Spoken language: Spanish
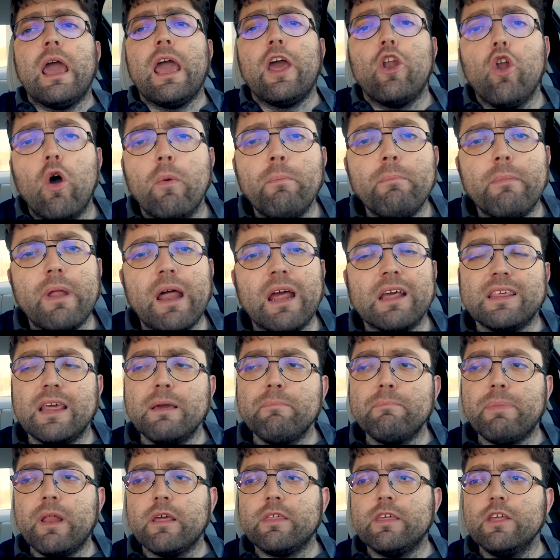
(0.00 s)
El hombre
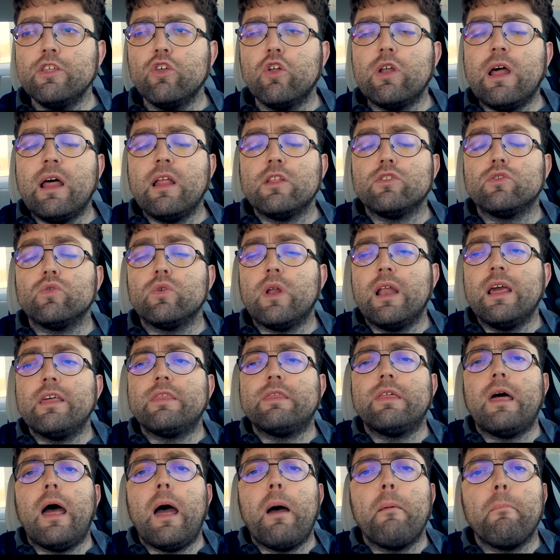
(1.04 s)
siempre ha sido una
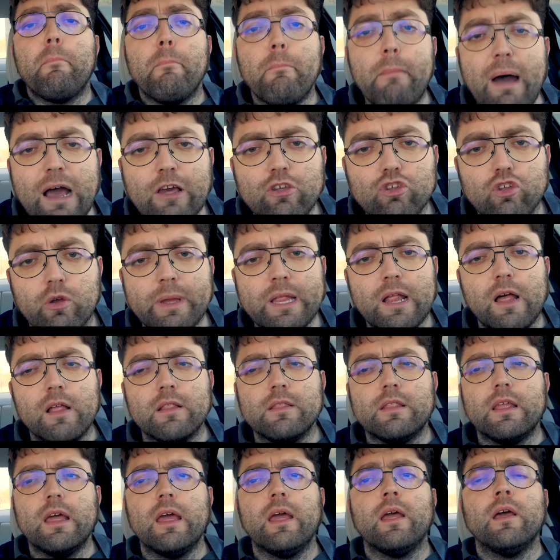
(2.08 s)
naturaleza más
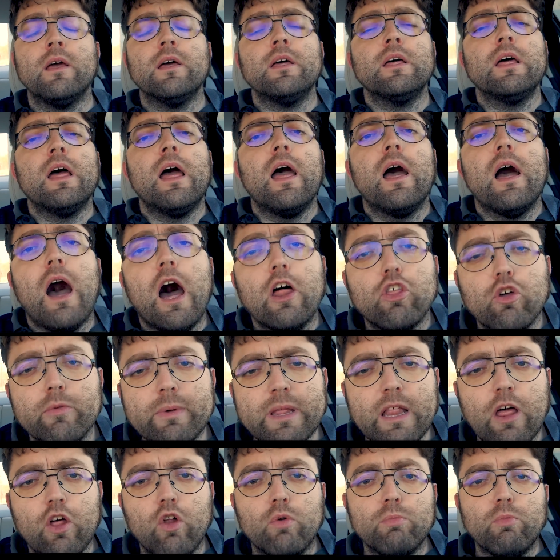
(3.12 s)
dominante, ha
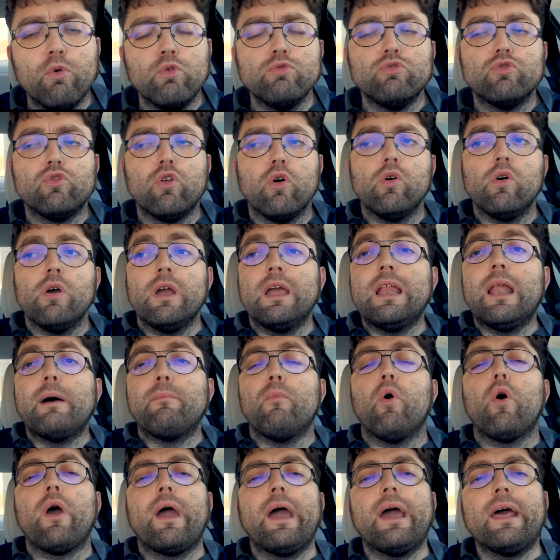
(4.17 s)
dominado el mundo y
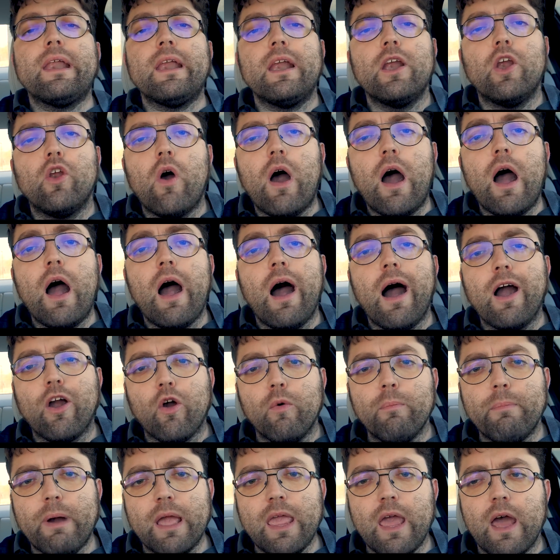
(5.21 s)
la mujer lo ha
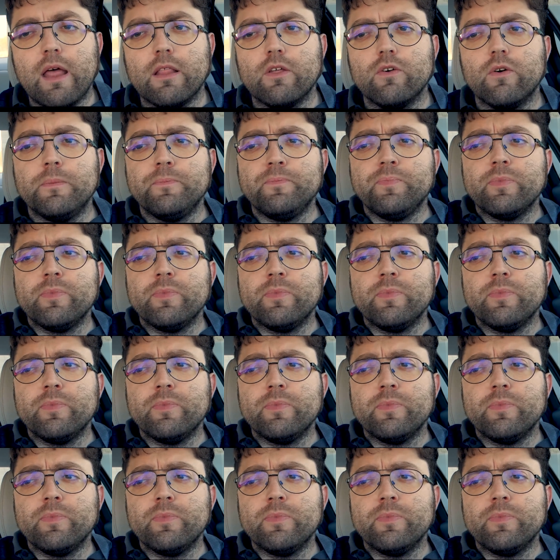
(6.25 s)
acompañado.